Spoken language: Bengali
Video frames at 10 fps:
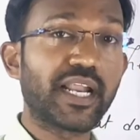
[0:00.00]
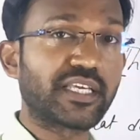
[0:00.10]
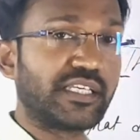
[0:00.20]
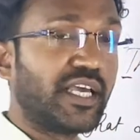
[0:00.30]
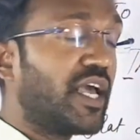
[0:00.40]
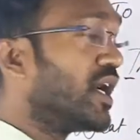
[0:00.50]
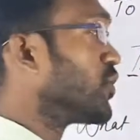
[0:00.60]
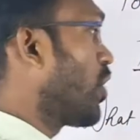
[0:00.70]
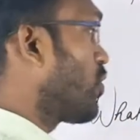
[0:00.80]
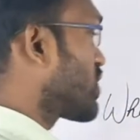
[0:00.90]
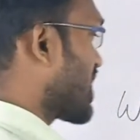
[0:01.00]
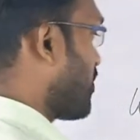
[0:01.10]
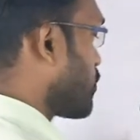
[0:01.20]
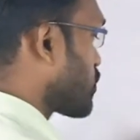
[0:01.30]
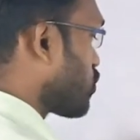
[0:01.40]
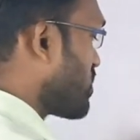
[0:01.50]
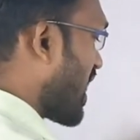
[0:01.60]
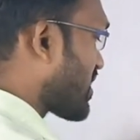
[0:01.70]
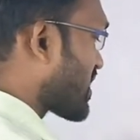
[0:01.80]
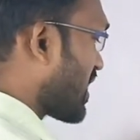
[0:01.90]
মানে কি তখন সাপোজ তুমি
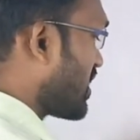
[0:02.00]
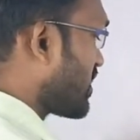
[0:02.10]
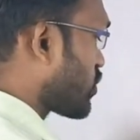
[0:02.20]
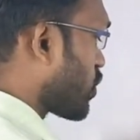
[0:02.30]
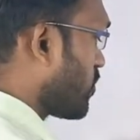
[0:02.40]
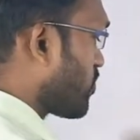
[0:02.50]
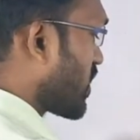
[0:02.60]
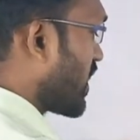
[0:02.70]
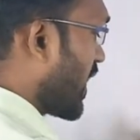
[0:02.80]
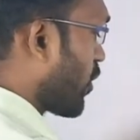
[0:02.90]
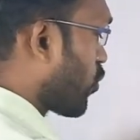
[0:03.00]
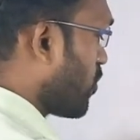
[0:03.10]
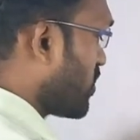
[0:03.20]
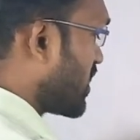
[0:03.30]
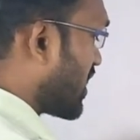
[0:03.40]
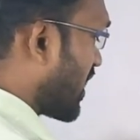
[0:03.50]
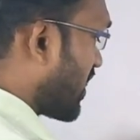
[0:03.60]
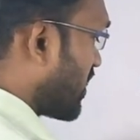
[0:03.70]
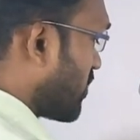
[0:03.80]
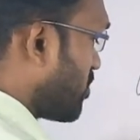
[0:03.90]
অ্যান্সার লিখছো এরকম লিখলে
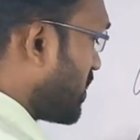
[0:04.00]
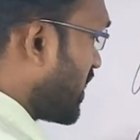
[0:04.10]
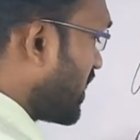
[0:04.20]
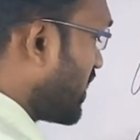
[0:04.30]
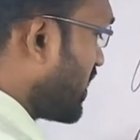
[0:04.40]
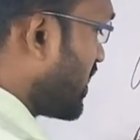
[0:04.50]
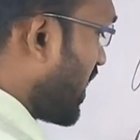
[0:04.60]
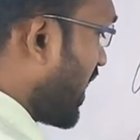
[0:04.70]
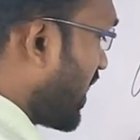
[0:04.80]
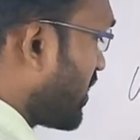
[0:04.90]
বি এ